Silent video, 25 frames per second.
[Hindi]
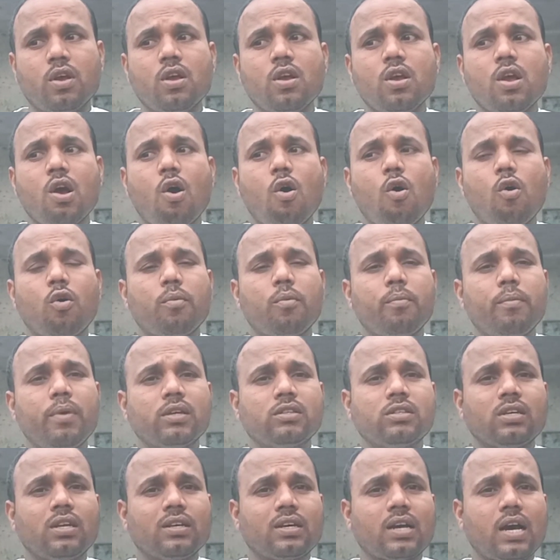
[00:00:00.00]
और
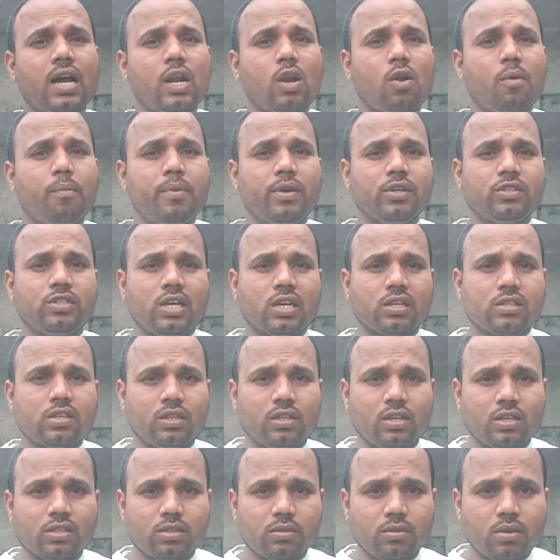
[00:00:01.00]
मेसन का नब्बे से एक सौ
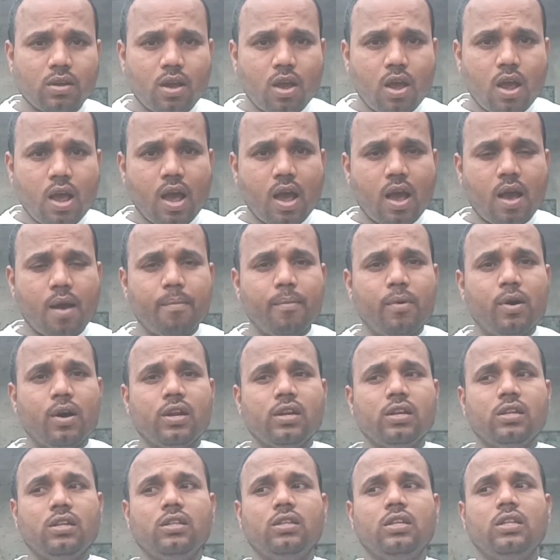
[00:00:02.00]
दस
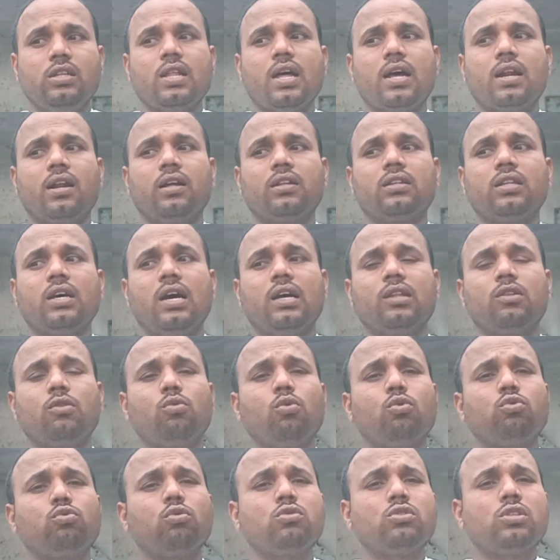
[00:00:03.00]
बहरीनी दिनार आता है तो
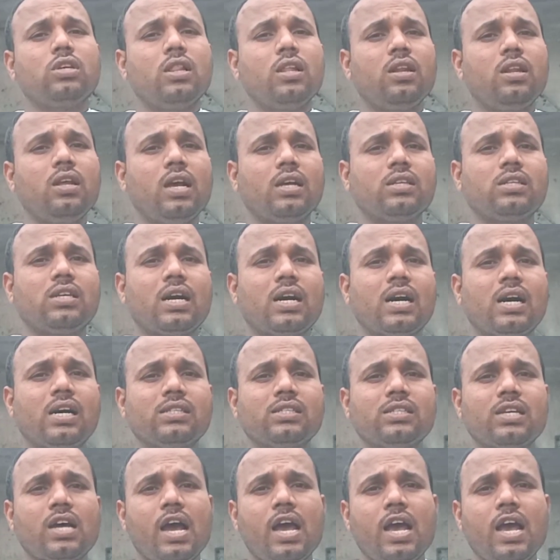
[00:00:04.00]
दोस्तों सैलरी अच्छा खासा